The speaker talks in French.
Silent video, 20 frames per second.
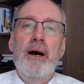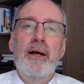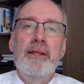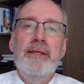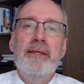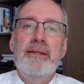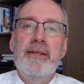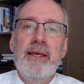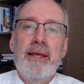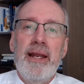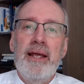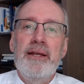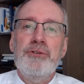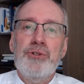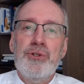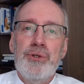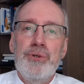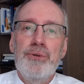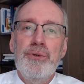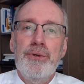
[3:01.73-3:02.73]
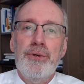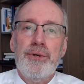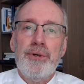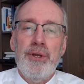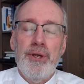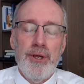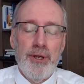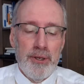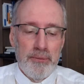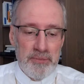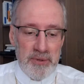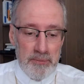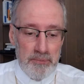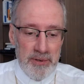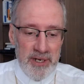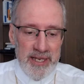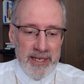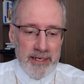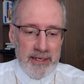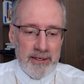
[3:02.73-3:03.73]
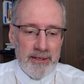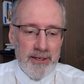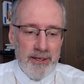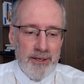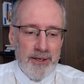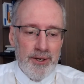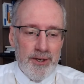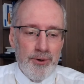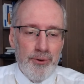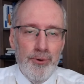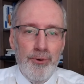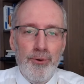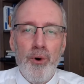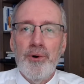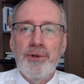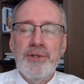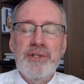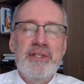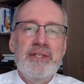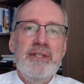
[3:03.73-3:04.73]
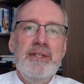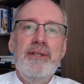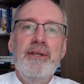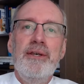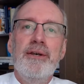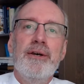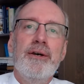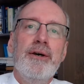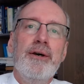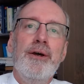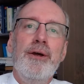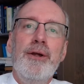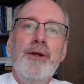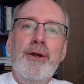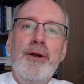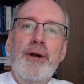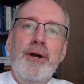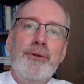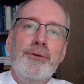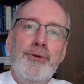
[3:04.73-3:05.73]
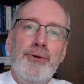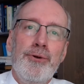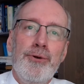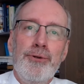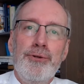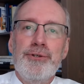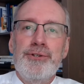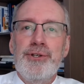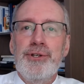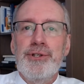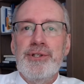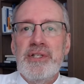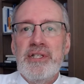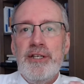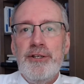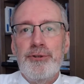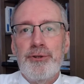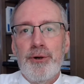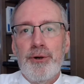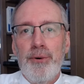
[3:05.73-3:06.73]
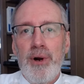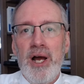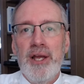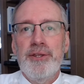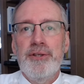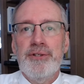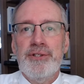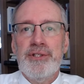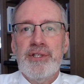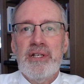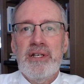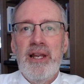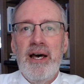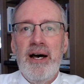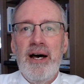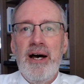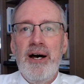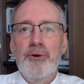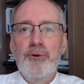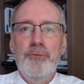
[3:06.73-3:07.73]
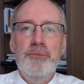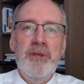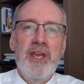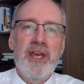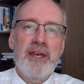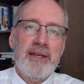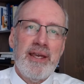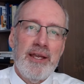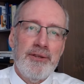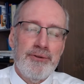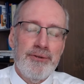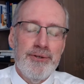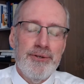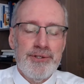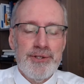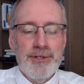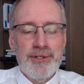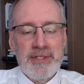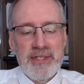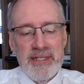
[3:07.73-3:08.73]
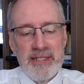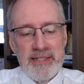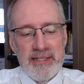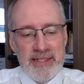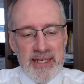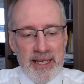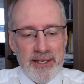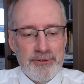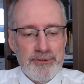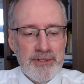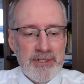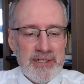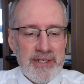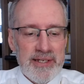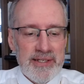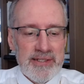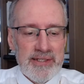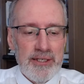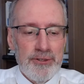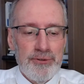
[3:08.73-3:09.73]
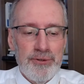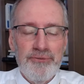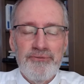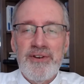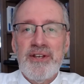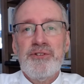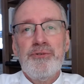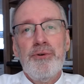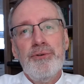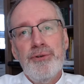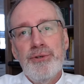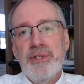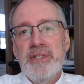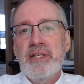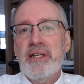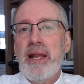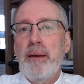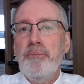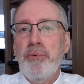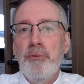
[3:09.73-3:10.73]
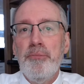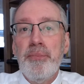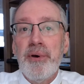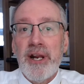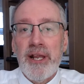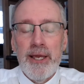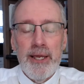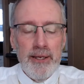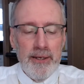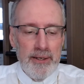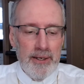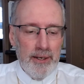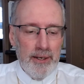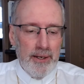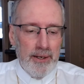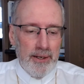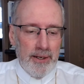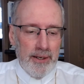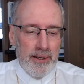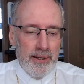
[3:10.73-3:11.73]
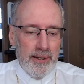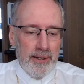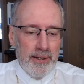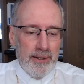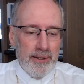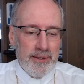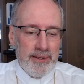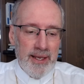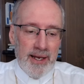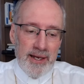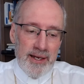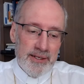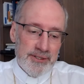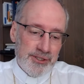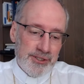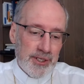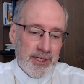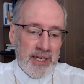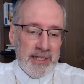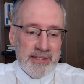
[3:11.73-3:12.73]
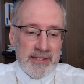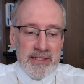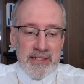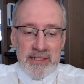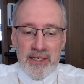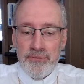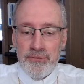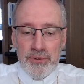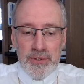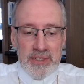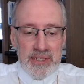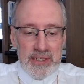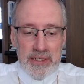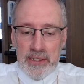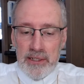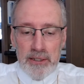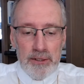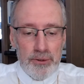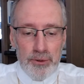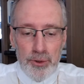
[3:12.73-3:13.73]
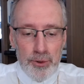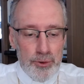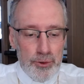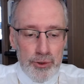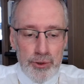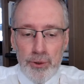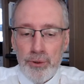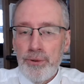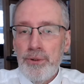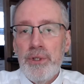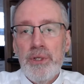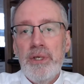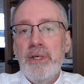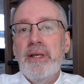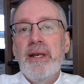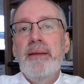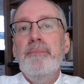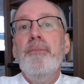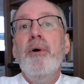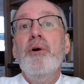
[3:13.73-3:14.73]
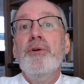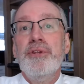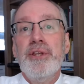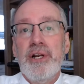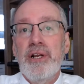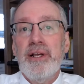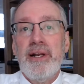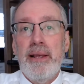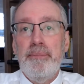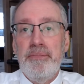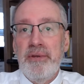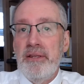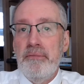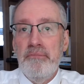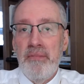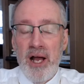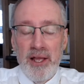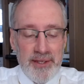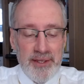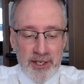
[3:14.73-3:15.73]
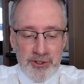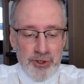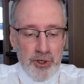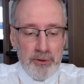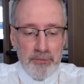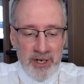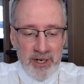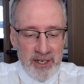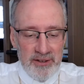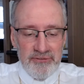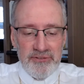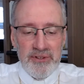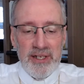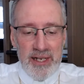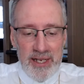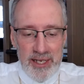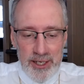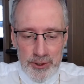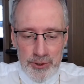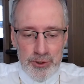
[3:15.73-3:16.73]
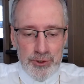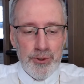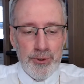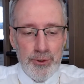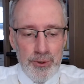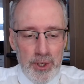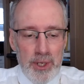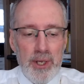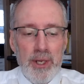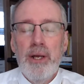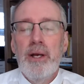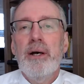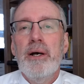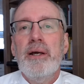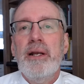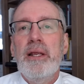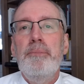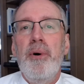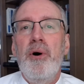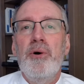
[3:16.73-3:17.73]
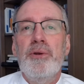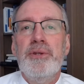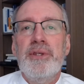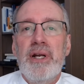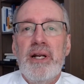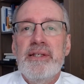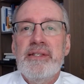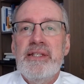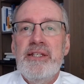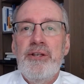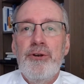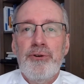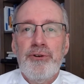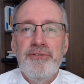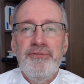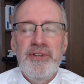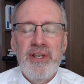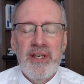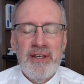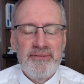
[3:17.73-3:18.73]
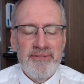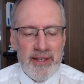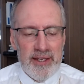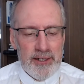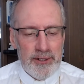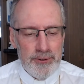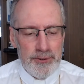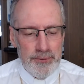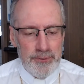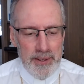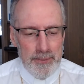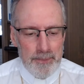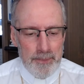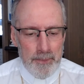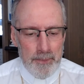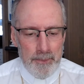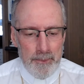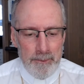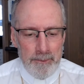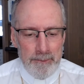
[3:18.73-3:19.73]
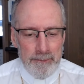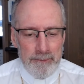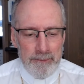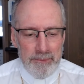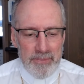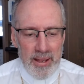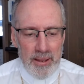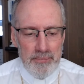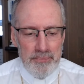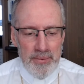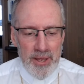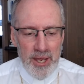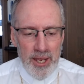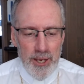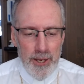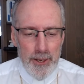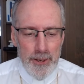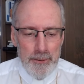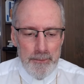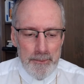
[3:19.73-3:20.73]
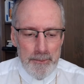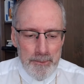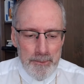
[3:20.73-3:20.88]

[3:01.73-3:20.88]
littérature biblique où on dit euh, deux de ceci, trois de cela, ou bien quatre de ceci, cinq de cela. C'est une façon de dire à peu près. Et dans ce cas-ci, ça veut dire euh, Dieu y répondra rapidement. Dans un bref délai, Dieu répondra si on revient vers lui. Euh,